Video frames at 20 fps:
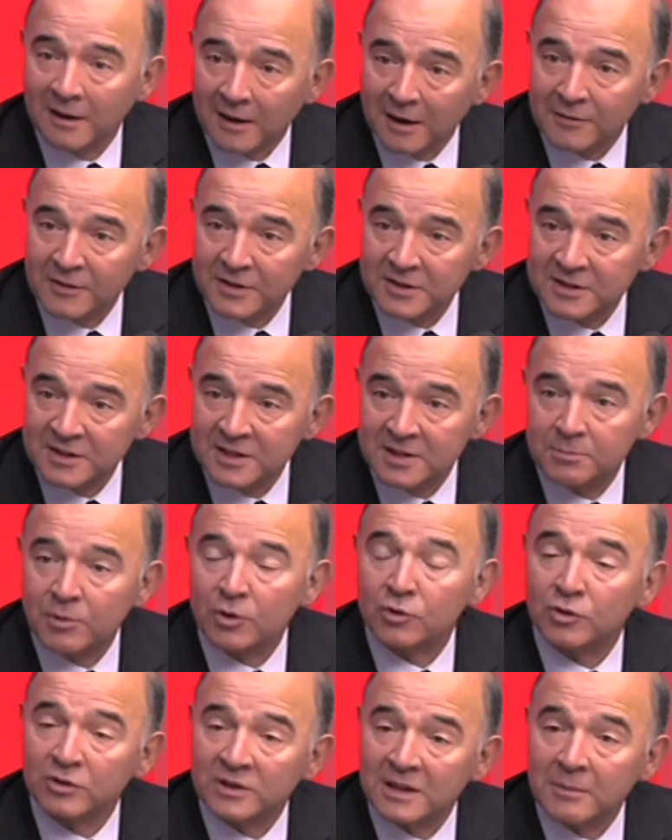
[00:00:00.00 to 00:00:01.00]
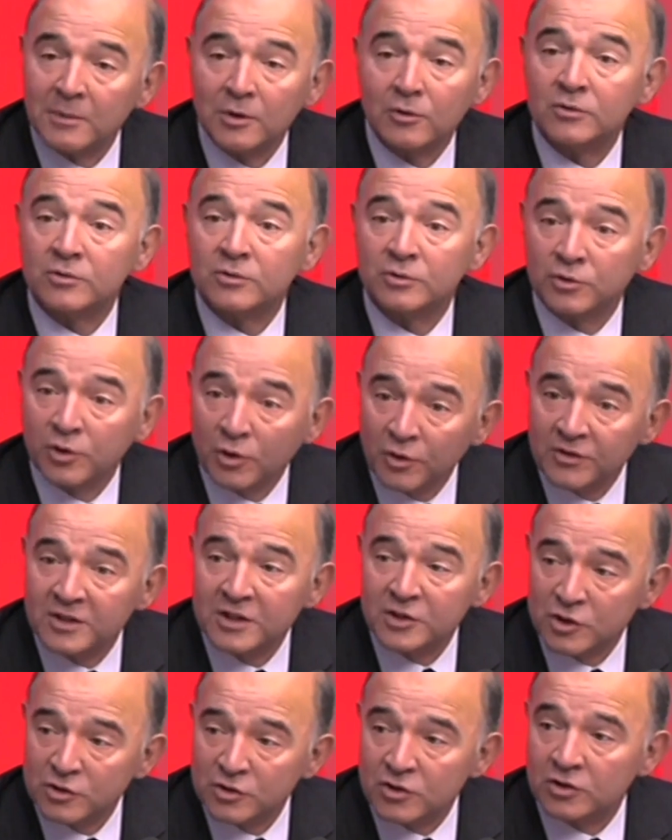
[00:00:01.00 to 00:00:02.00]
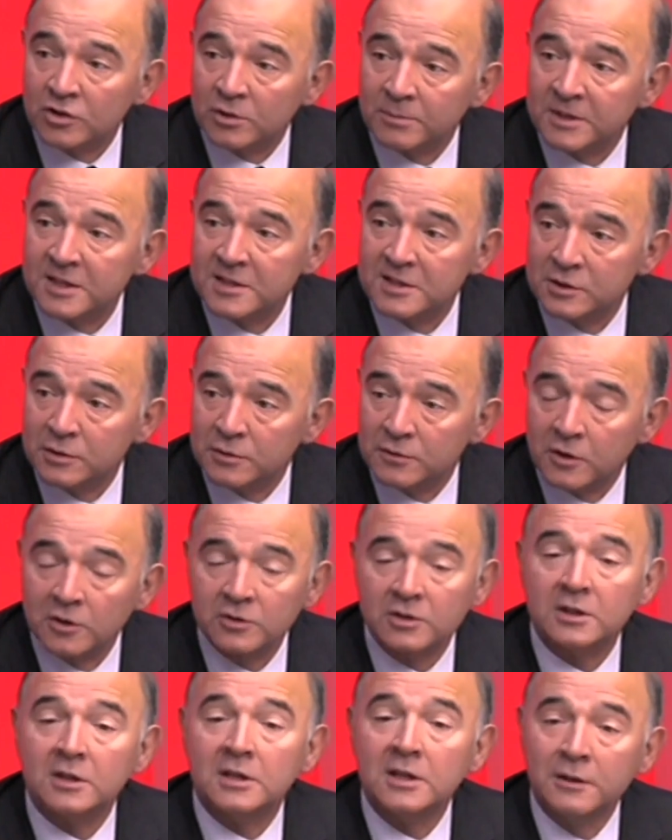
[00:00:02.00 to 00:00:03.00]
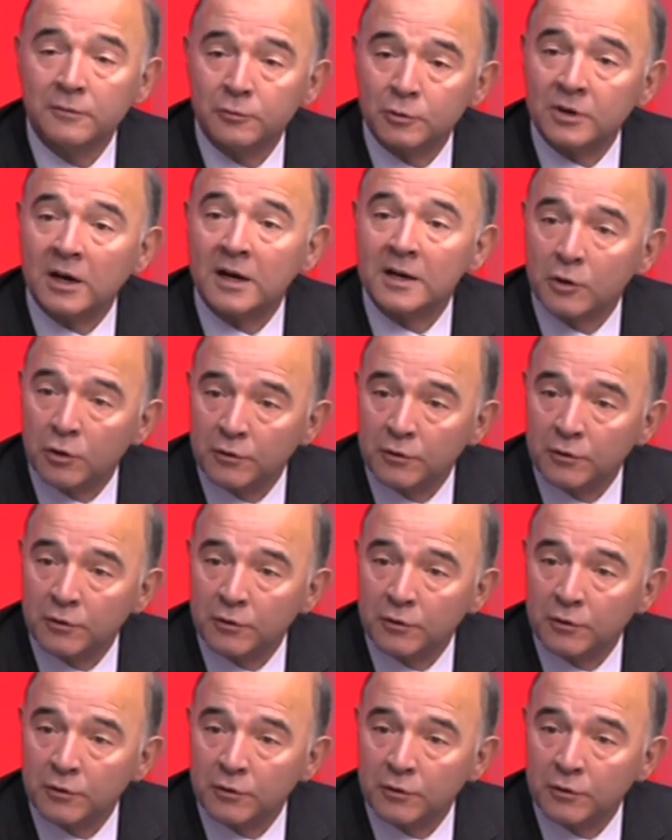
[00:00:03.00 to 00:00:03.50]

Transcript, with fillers: l'investissement, notamment dans ces jeunes entreprises innovantes, il faudra y